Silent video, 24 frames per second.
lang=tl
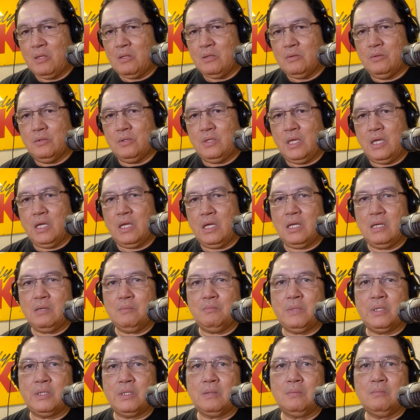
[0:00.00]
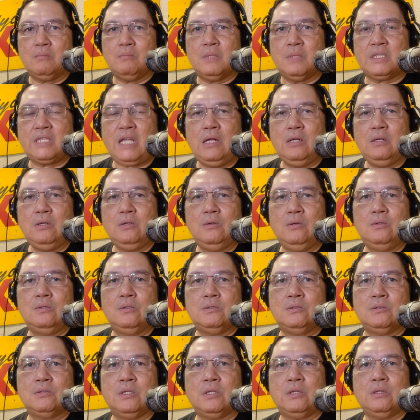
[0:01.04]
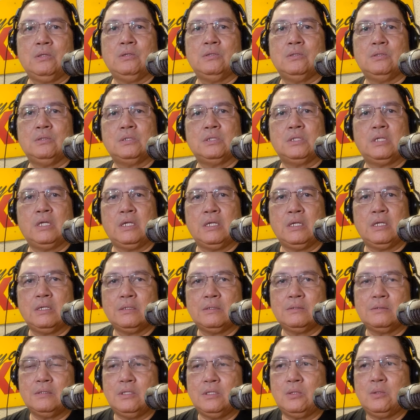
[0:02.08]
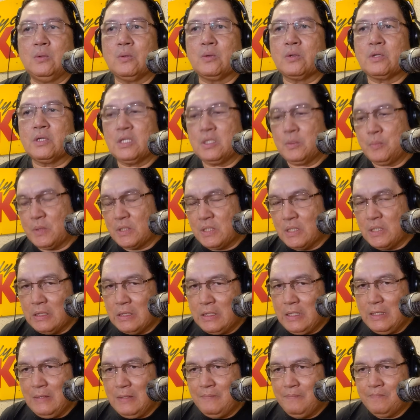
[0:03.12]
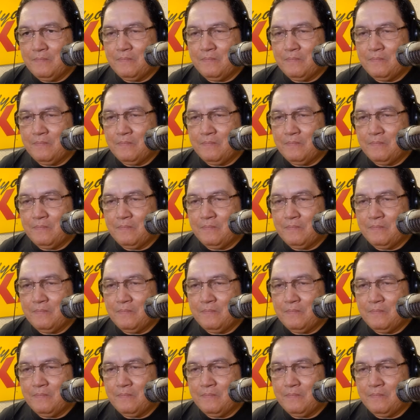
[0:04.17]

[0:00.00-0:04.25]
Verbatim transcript: Unya matangkong ko dito og kanang istorya sa pasyente.